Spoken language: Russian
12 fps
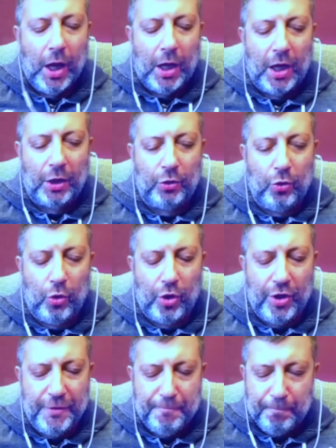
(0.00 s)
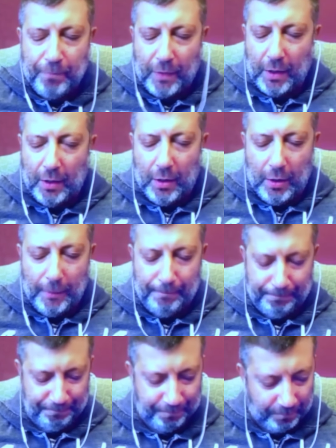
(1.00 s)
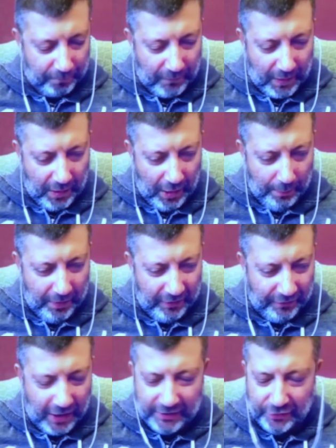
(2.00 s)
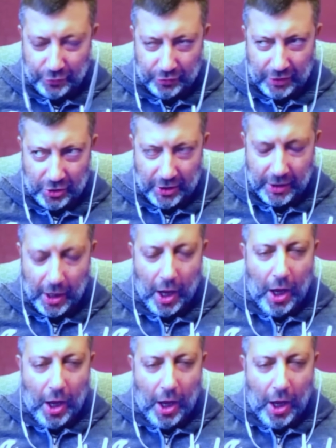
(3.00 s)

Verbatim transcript: который как бы это вкратце все сказать,